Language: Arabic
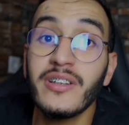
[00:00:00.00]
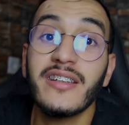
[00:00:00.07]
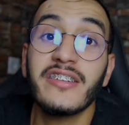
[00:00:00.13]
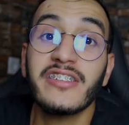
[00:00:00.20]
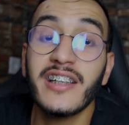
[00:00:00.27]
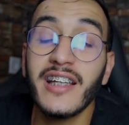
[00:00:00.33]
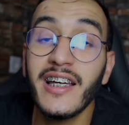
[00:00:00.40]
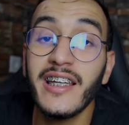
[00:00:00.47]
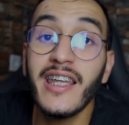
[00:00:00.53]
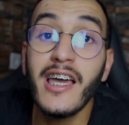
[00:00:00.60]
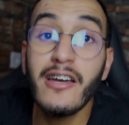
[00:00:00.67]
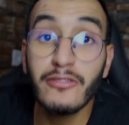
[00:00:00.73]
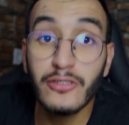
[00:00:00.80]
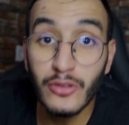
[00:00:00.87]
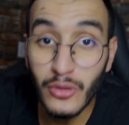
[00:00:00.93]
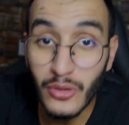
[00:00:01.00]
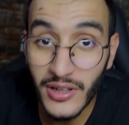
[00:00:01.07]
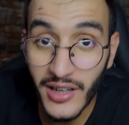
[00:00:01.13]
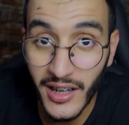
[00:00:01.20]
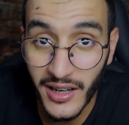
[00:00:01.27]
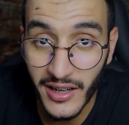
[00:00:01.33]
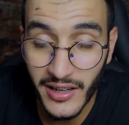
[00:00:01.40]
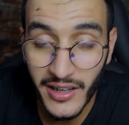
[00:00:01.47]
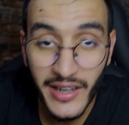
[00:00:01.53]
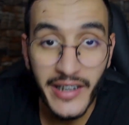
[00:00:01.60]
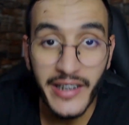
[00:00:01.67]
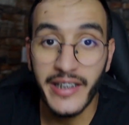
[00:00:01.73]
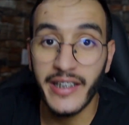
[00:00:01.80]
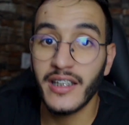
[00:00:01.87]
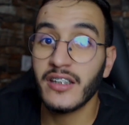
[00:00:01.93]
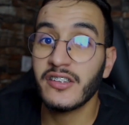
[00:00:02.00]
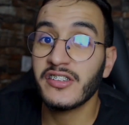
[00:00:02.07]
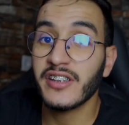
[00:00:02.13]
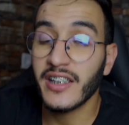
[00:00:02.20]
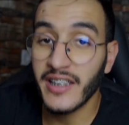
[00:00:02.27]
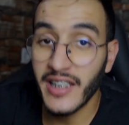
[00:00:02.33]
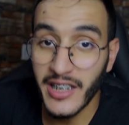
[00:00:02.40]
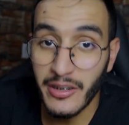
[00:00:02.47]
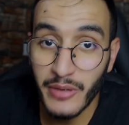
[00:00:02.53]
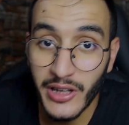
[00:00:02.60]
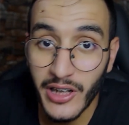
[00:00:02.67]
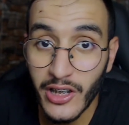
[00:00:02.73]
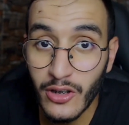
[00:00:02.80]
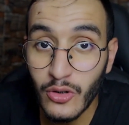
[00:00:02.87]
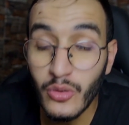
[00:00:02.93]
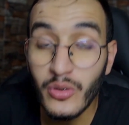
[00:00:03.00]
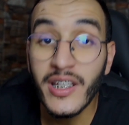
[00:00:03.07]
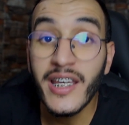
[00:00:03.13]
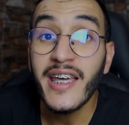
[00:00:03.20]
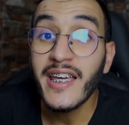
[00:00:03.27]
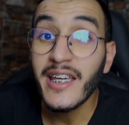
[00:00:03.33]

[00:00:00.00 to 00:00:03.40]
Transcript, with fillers: ل 10000 دولار يعني هادشي دائما كيكون